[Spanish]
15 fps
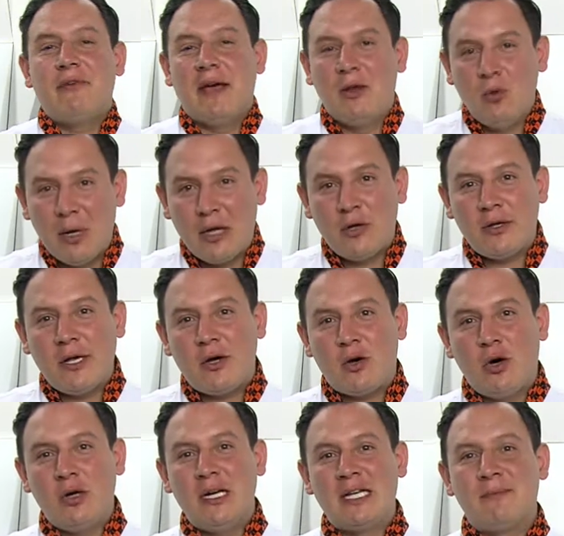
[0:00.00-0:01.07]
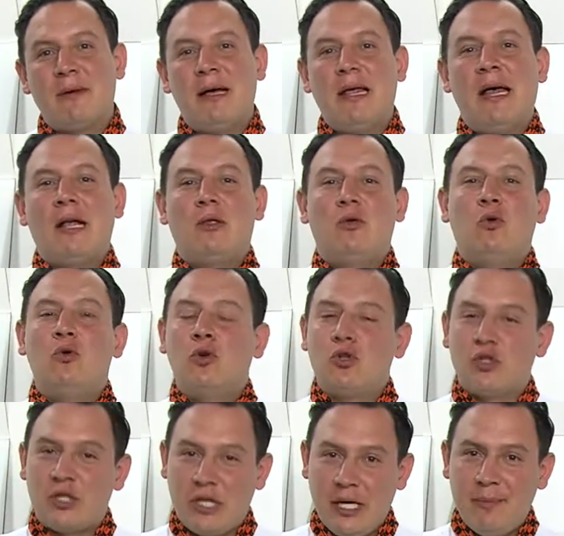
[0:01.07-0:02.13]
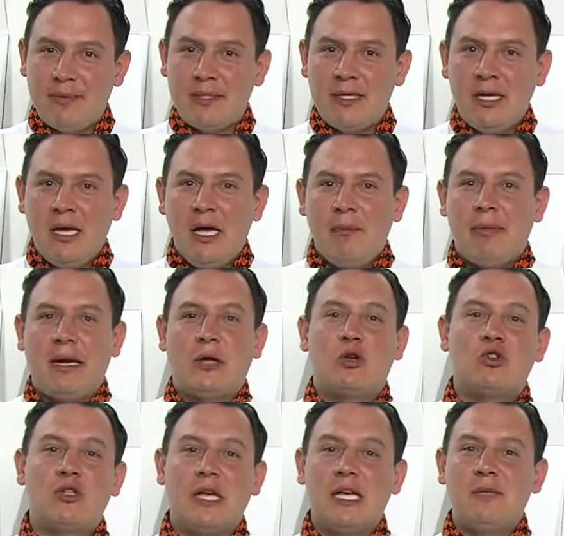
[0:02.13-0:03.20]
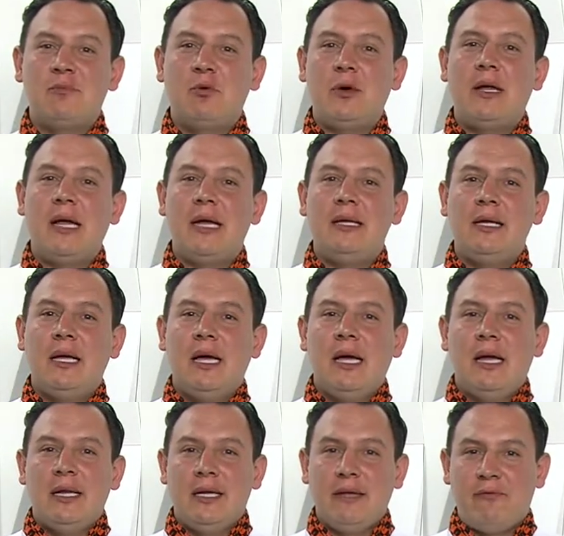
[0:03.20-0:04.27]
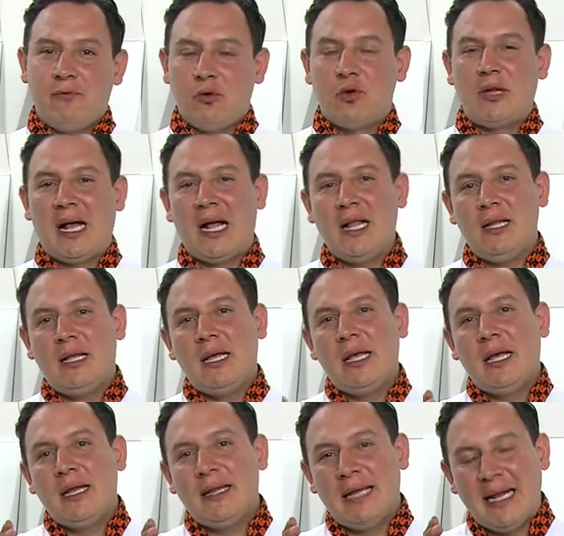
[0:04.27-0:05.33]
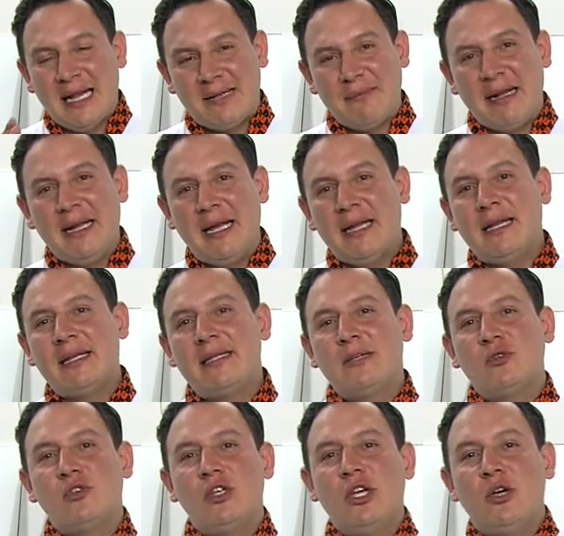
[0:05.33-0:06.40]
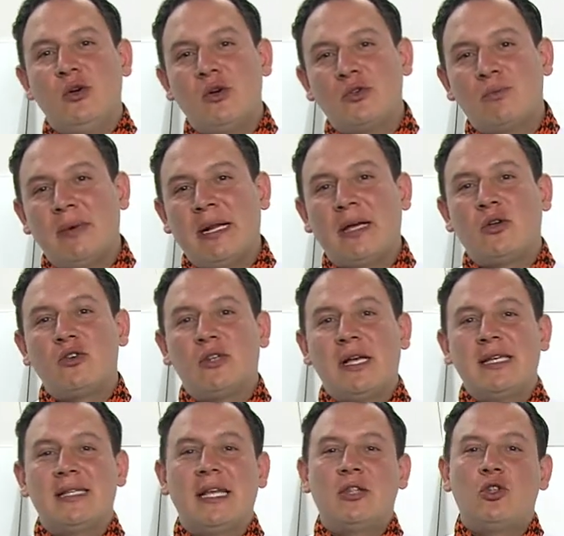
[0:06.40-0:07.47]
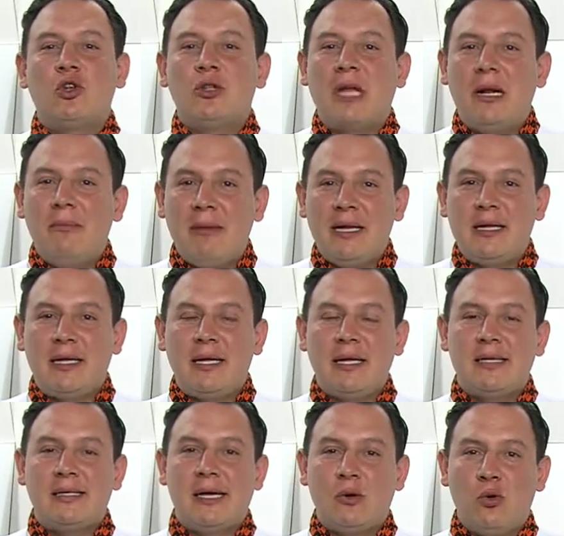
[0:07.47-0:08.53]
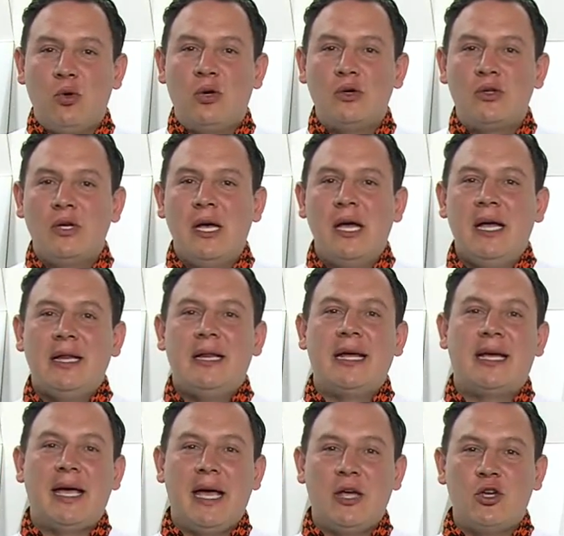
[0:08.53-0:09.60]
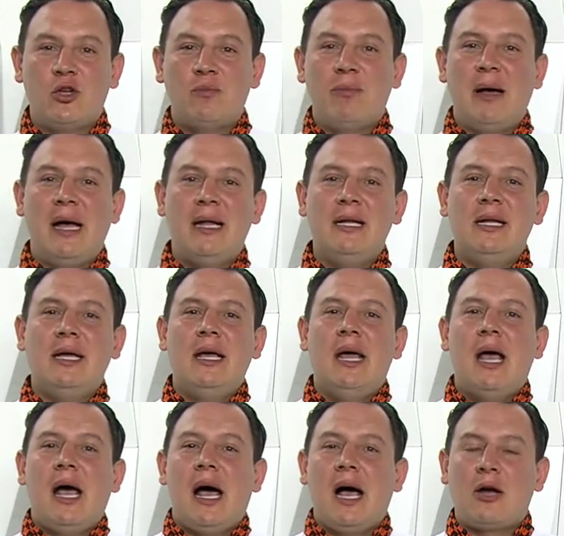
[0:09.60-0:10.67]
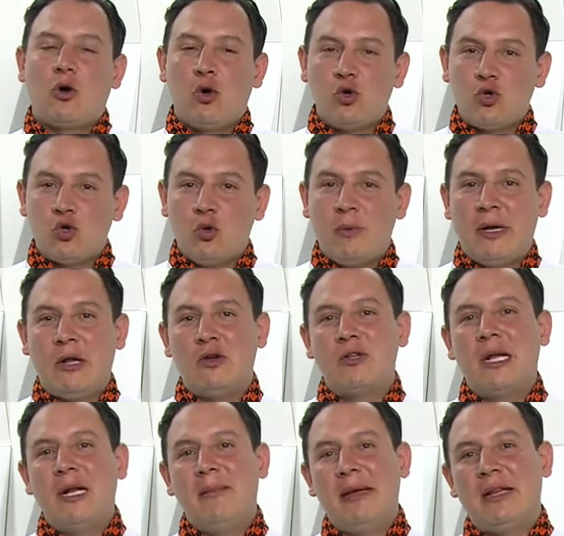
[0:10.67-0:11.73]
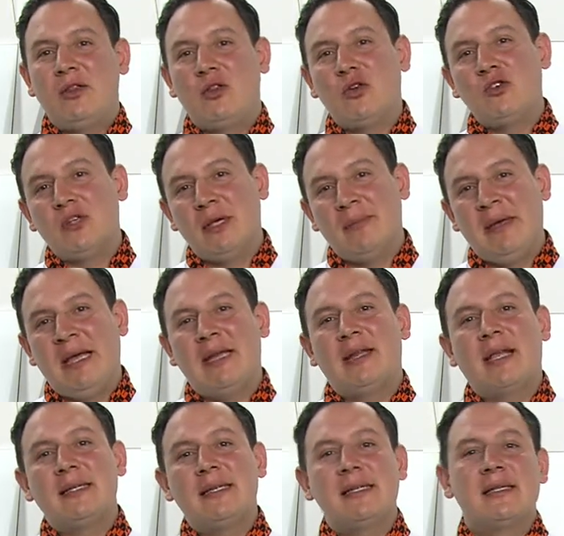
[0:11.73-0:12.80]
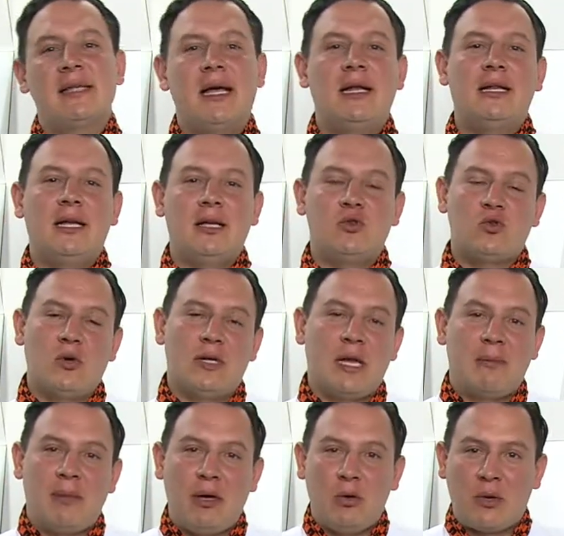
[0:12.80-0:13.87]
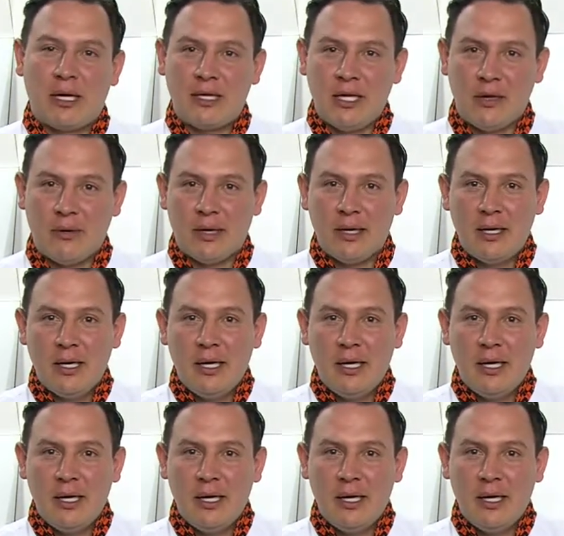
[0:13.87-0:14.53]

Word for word: Eduardo Rincón les va a dar unos tips para que ustedes puedan disfrutar de las meriendas de sus hijos, para que ustedes estén totalmente seguros de que ellos van a consumir los alimentos mientras están en su etapa educativa.